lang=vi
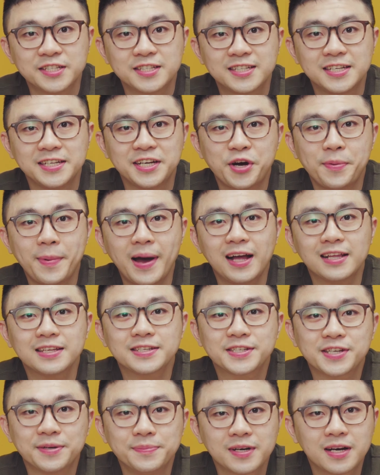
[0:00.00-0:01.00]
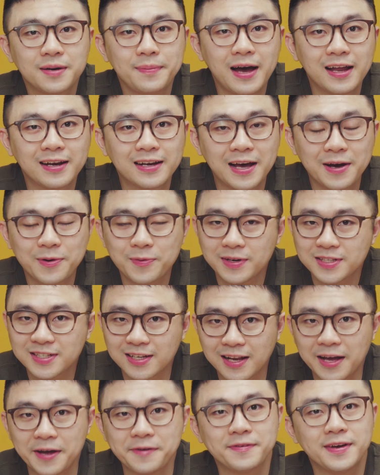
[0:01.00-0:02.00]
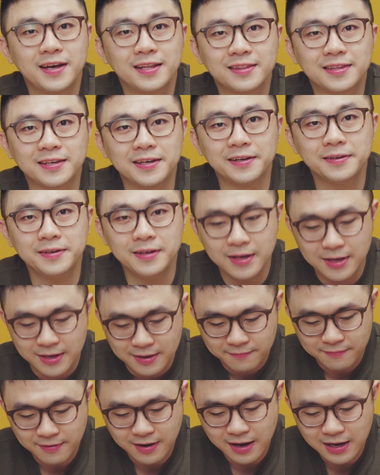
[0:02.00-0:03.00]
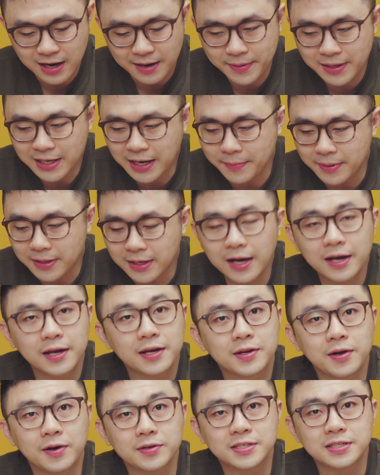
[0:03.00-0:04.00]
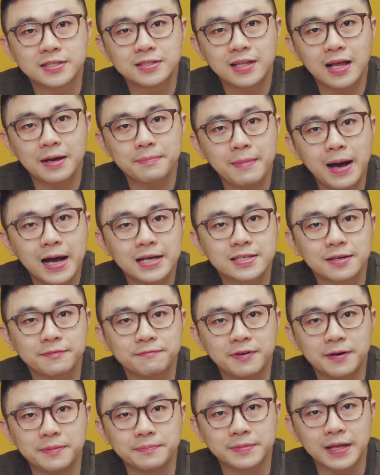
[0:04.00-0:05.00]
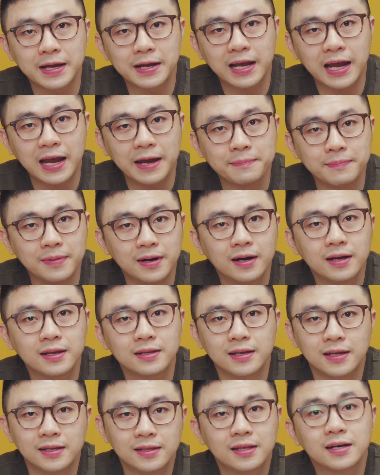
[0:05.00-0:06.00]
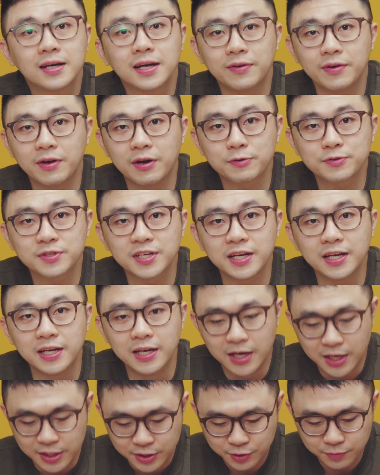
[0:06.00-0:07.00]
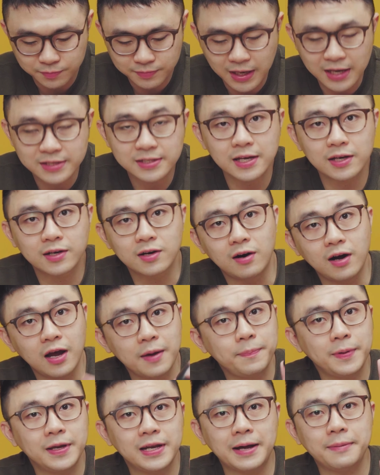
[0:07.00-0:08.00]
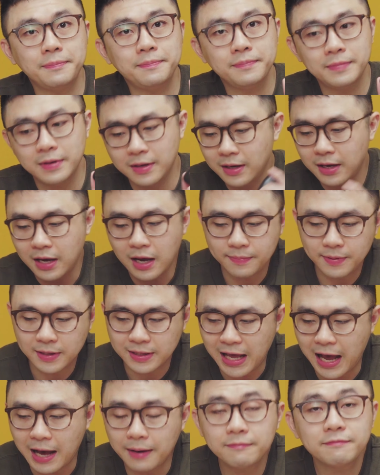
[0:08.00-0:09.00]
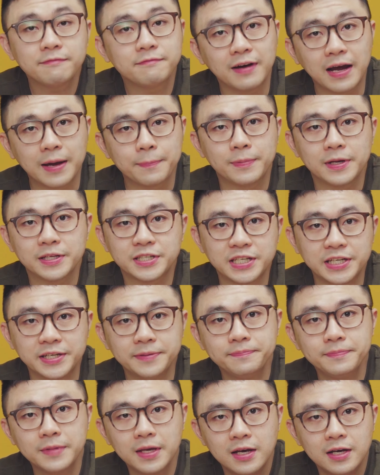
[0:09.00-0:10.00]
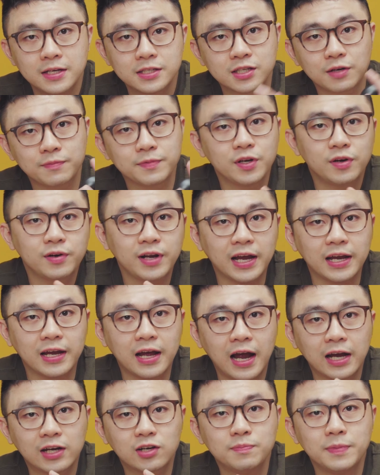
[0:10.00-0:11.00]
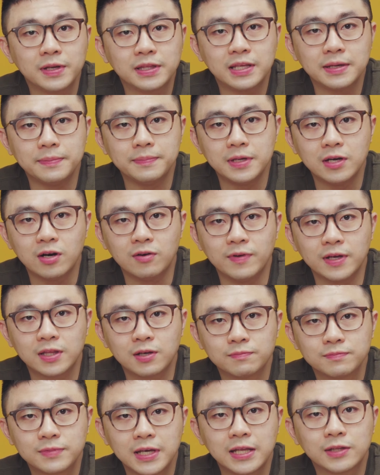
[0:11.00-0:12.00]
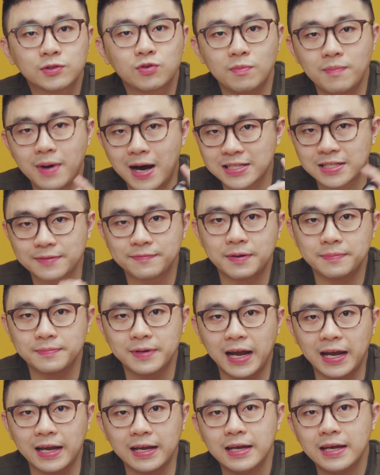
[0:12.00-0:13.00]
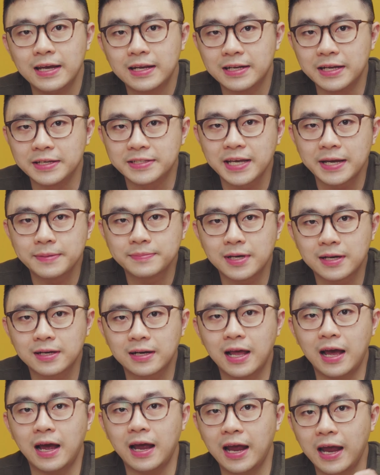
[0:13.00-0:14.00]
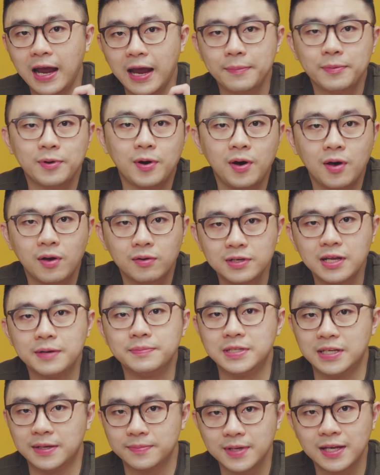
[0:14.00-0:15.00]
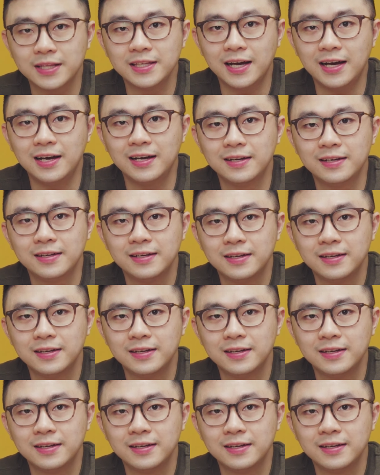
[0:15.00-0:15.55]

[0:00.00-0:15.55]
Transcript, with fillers: Xin chào các bạn, chào mừng các bạn đã quay trở lại với An Tiến Và ngay bên cạnh mình đây đó chính là ba sản phẩm tai nghe mới đến thương hiệu LG Chúng ta sẽ có FP5, e EP8 và EP9 Trong video này hãy cùng mình tìm hiểu về thông tin của ba sản phẩm này để xem rằng là em nó những điểm gì hấp dẫn nhá